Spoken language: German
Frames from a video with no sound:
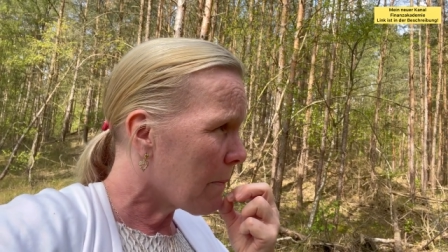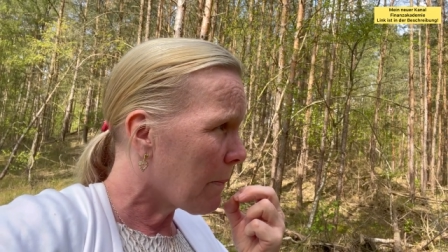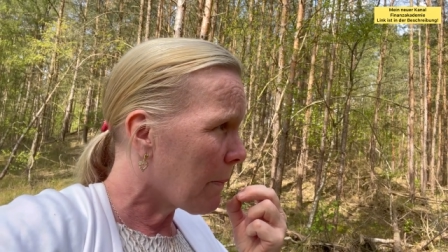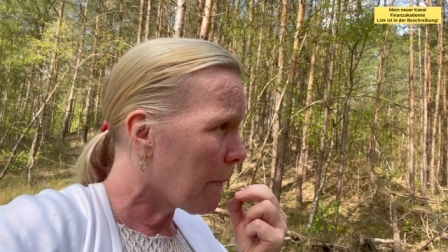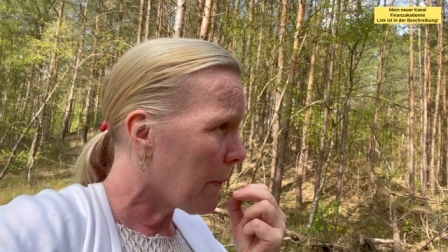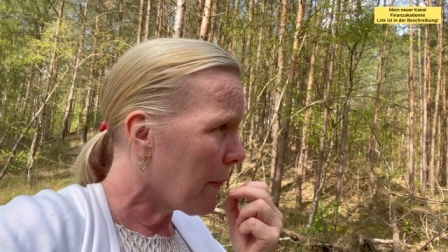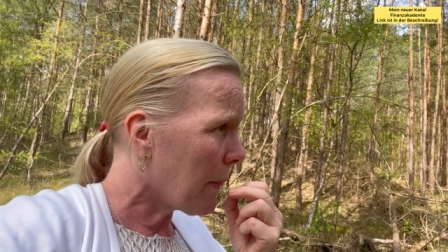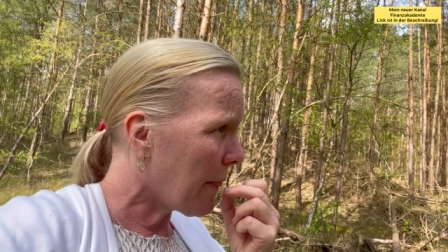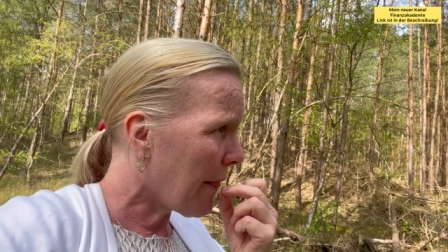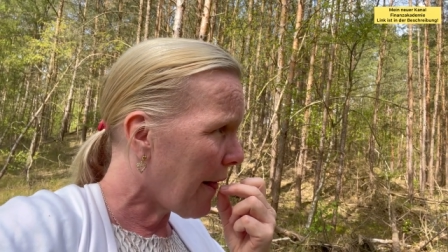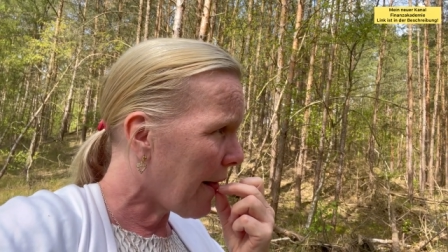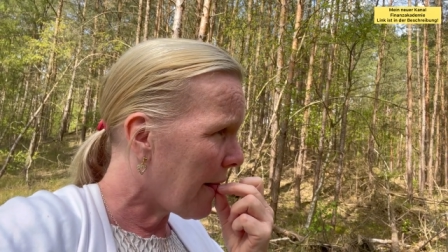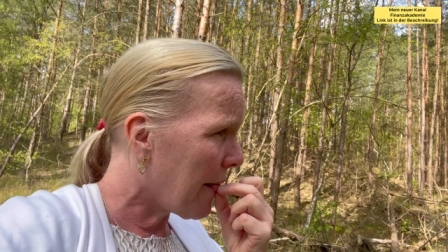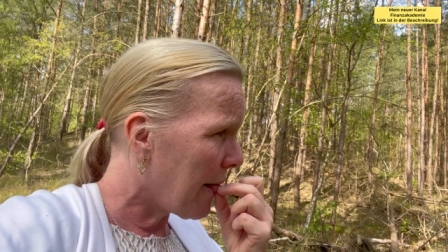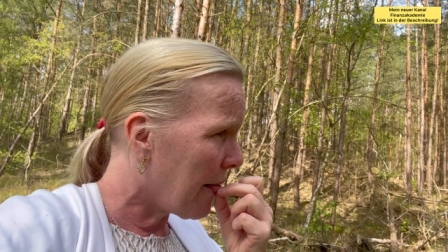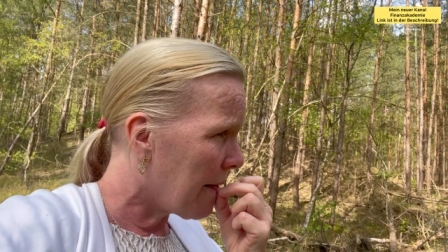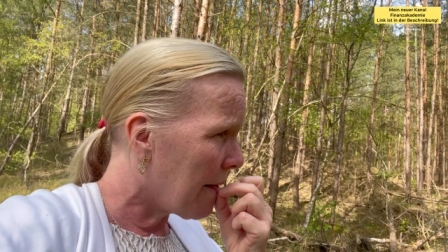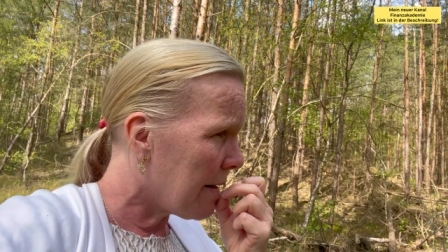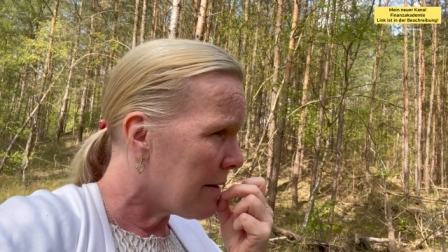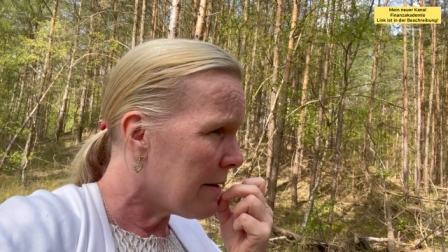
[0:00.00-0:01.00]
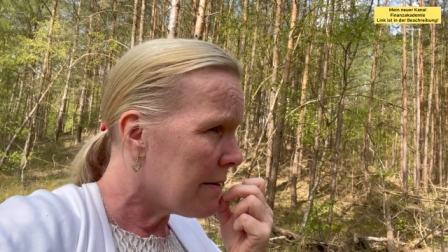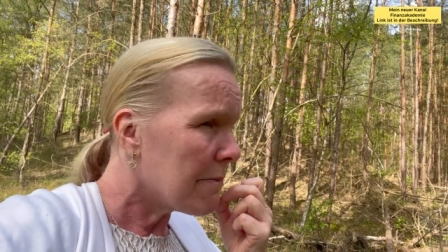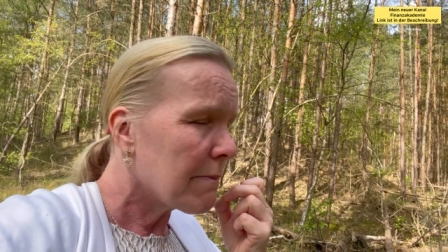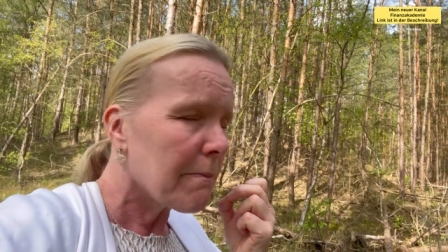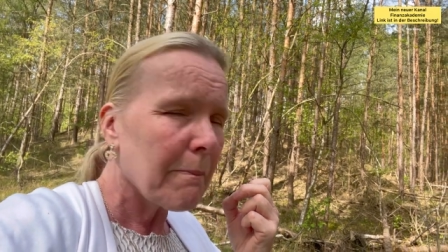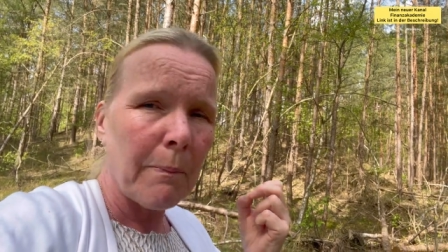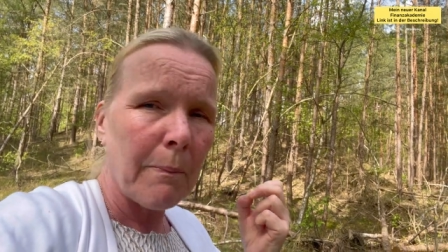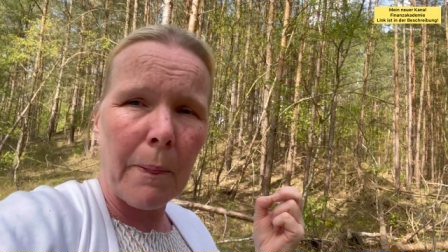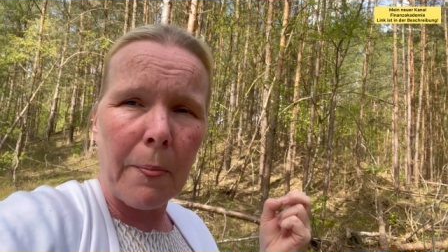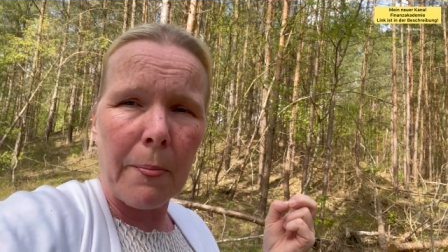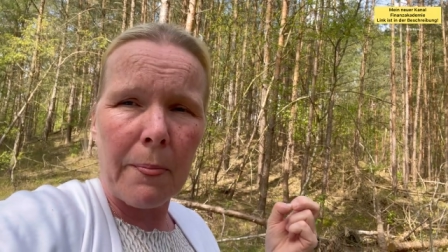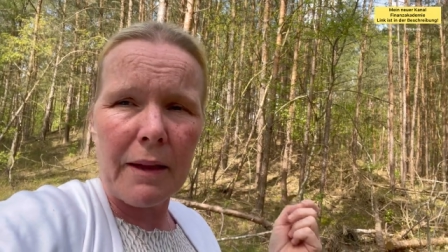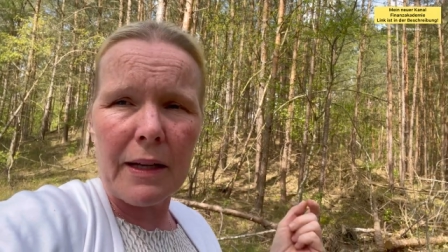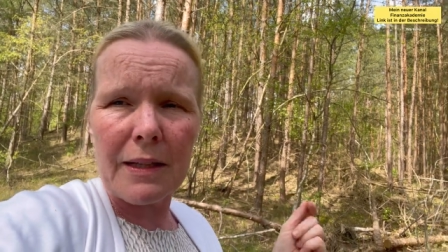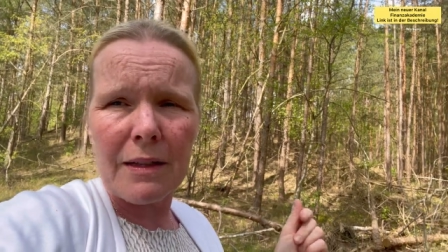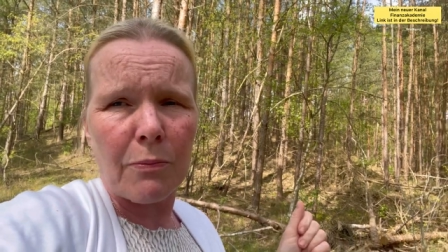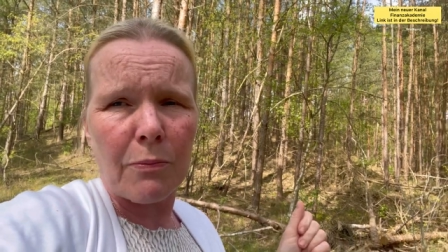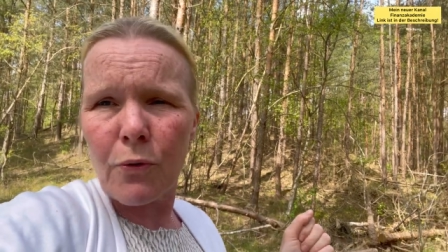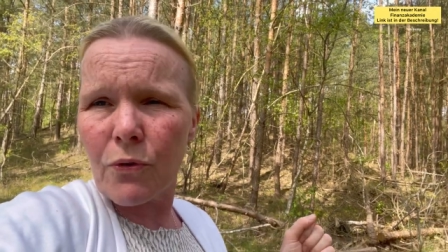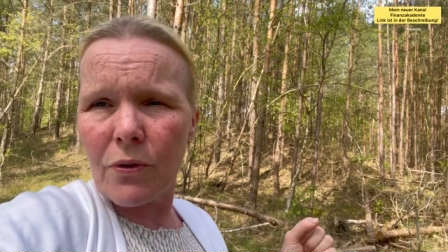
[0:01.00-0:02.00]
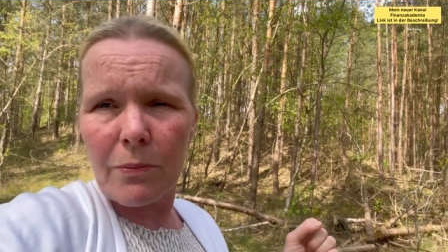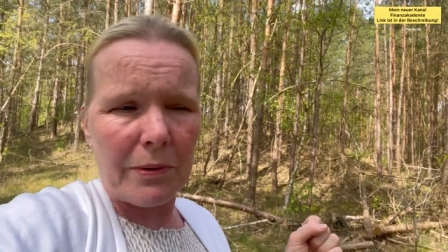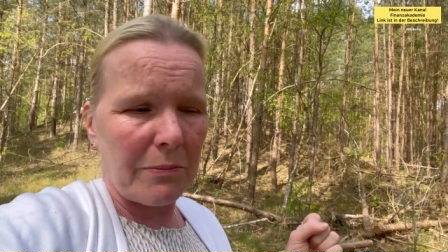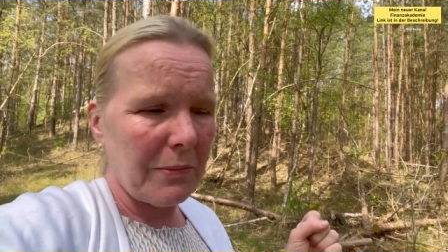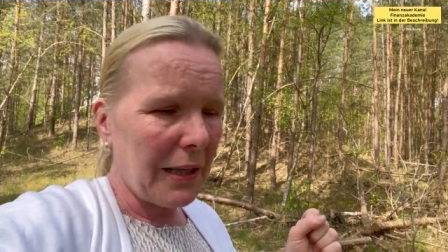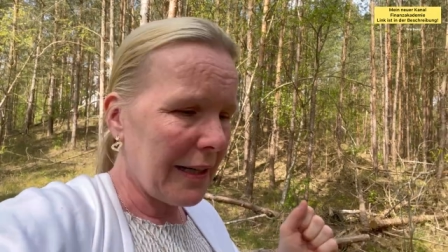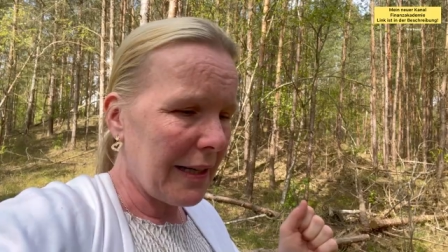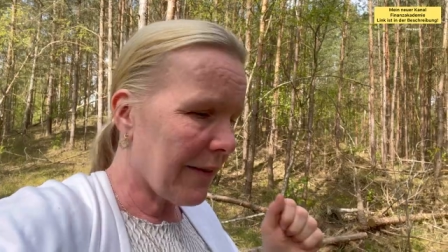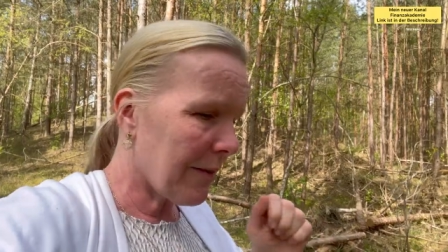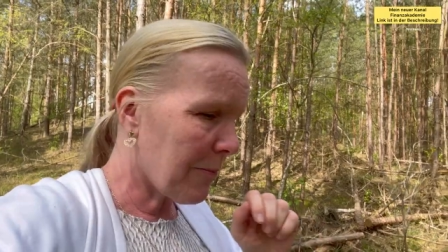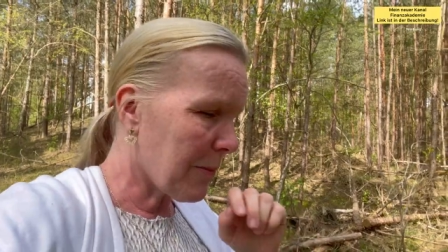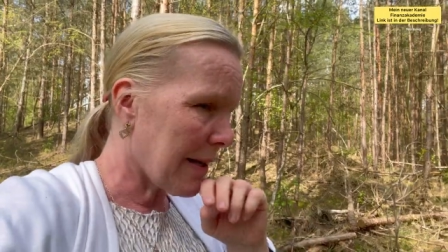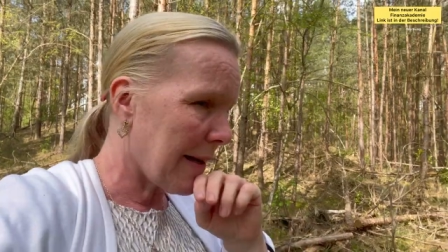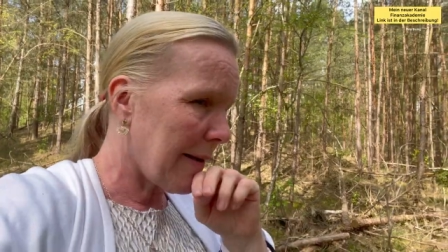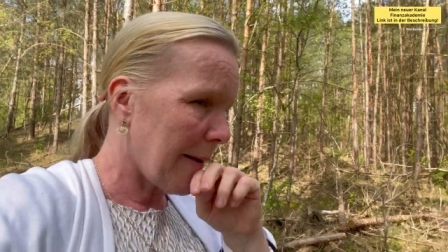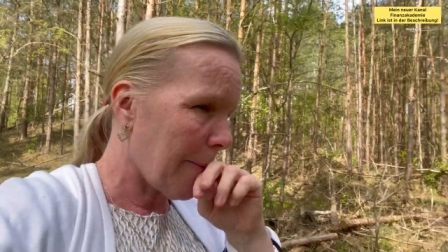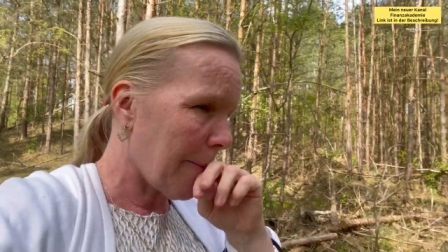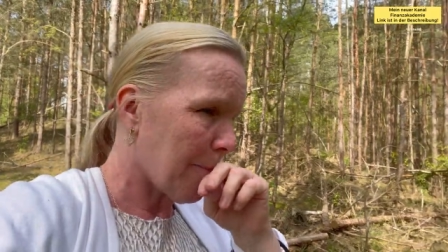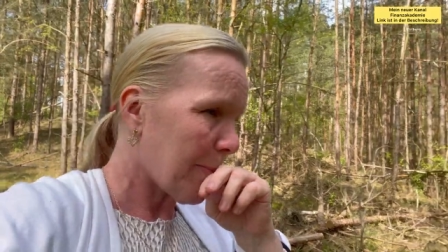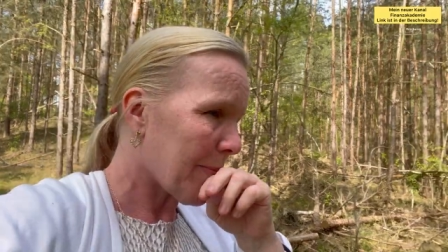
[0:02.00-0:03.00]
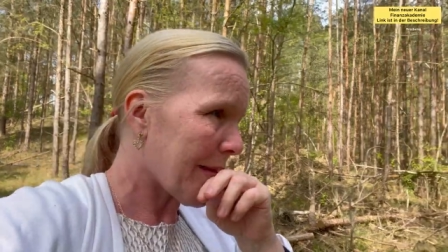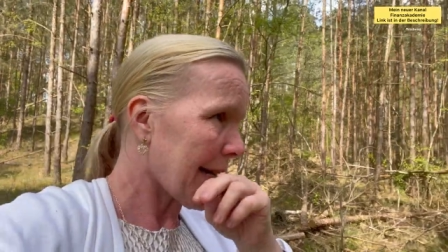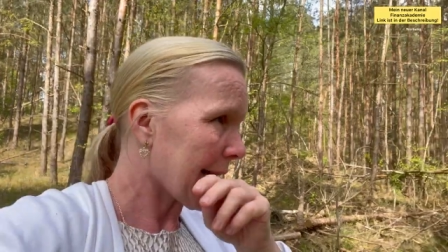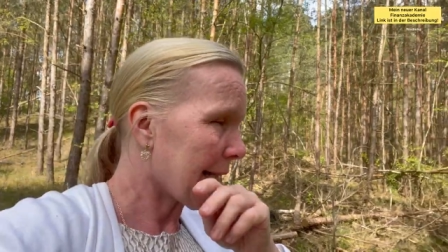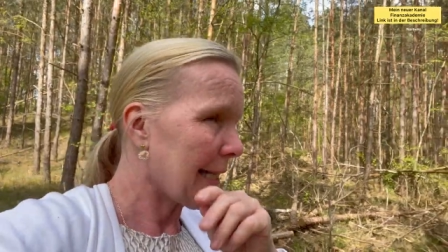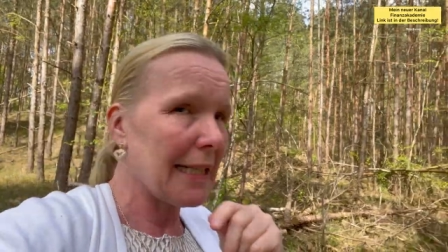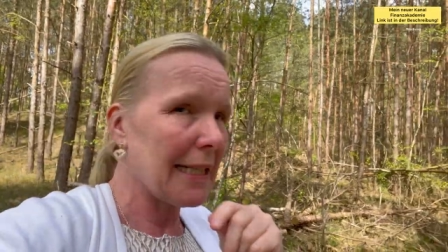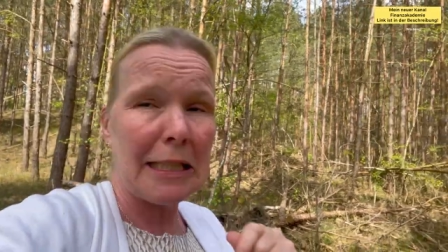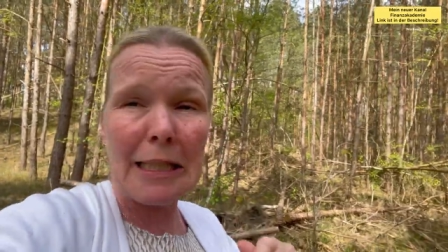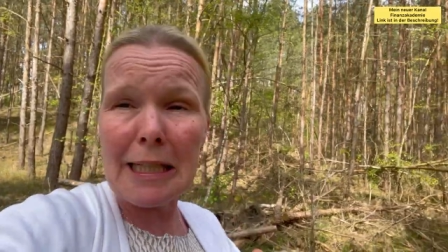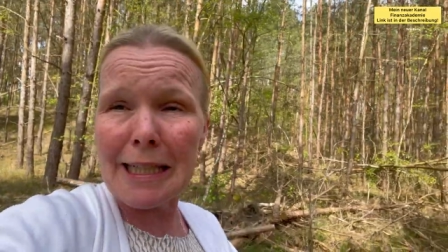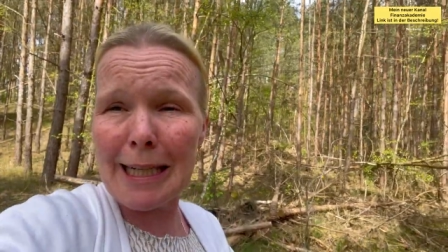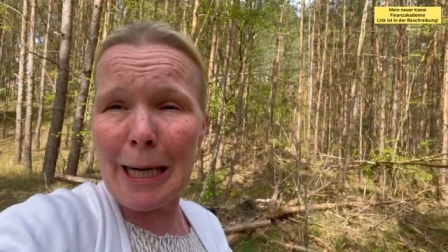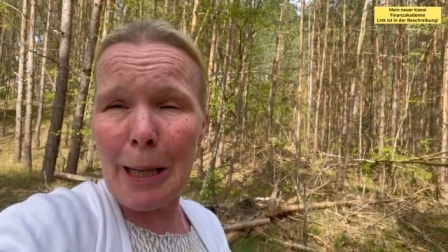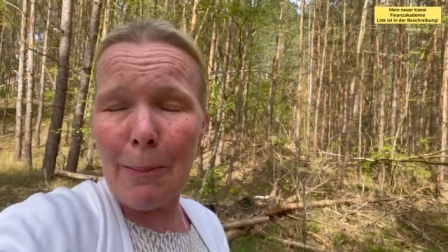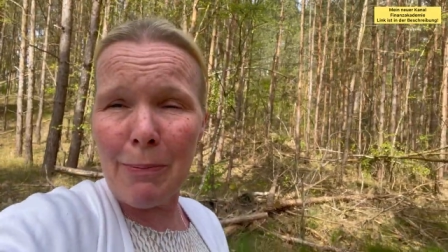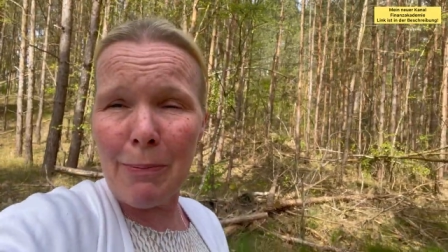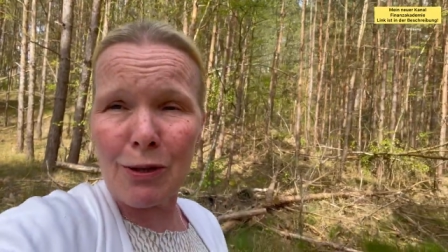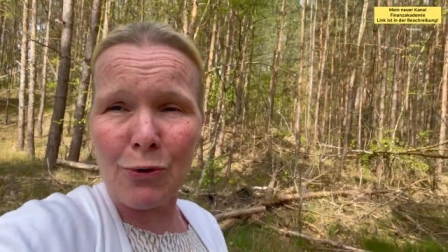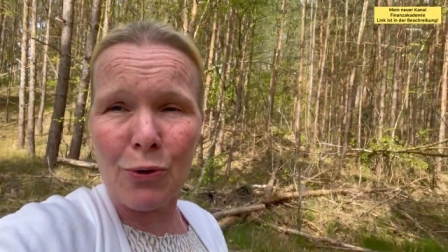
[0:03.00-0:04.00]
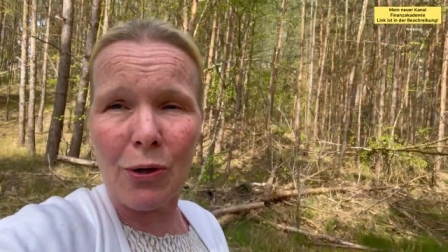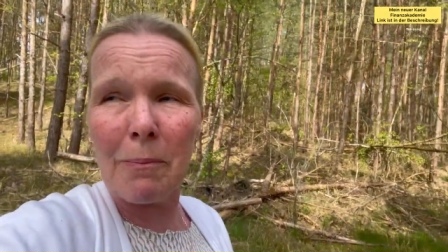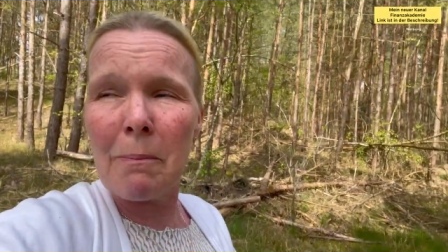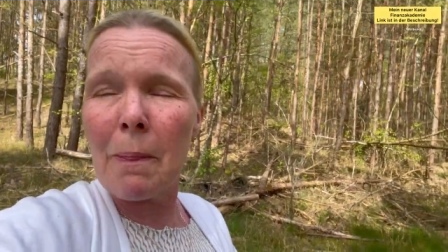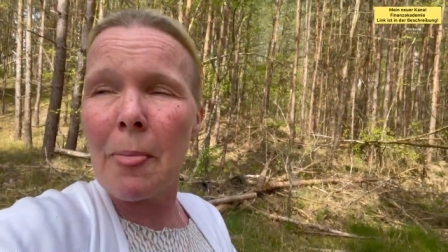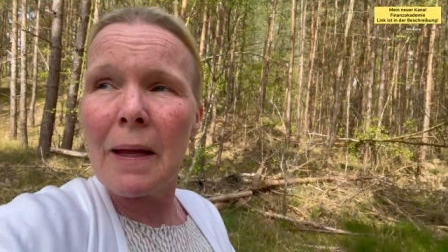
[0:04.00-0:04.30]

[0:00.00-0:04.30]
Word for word: Na. Ja, das müsst ihr bei mir alles miterleben. Da kenne ich ja kein Pardon.